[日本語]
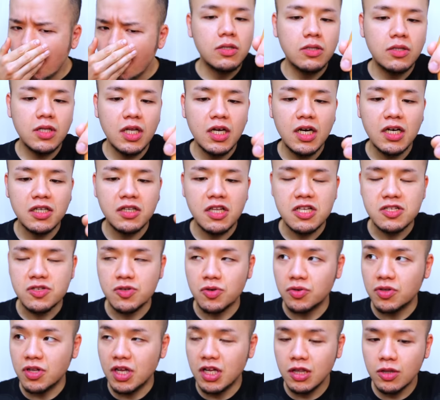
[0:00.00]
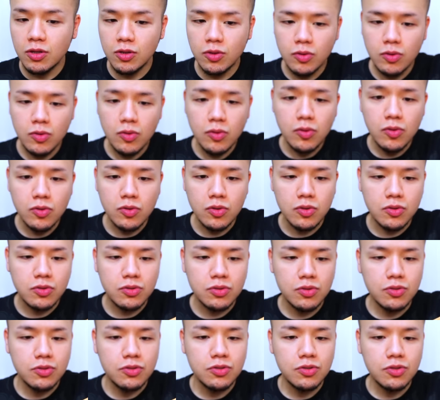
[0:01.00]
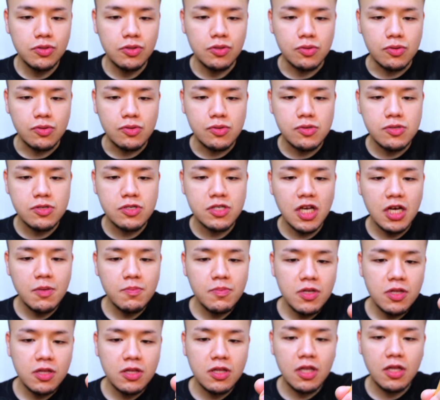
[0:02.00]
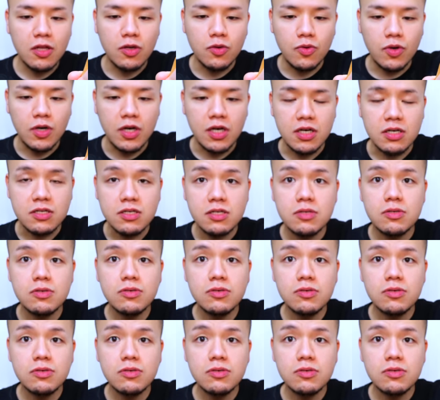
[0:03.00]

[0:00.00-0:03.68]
なんかねその納豆独特の臭みっていうのは